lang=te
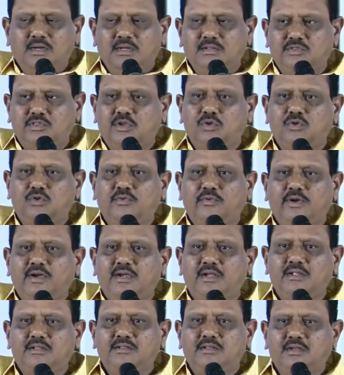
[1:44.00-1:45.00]
తెలుగు
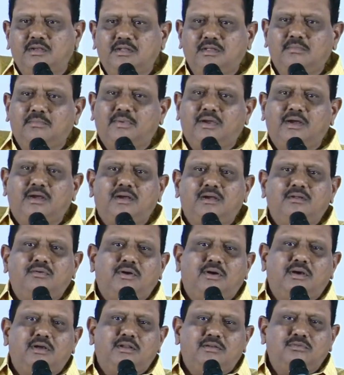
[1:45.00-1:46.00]
వాళ్ళందరికీ
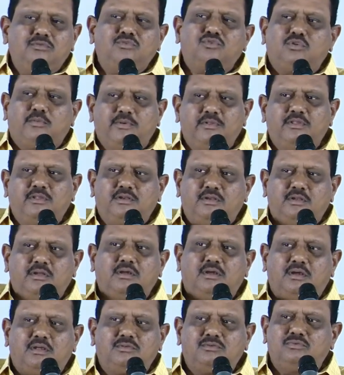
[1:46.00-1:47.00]
మంగళవారం శుభదినం
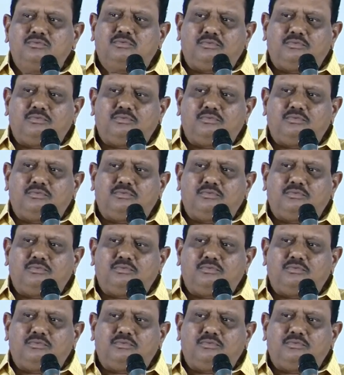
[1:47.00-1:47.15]
కాదు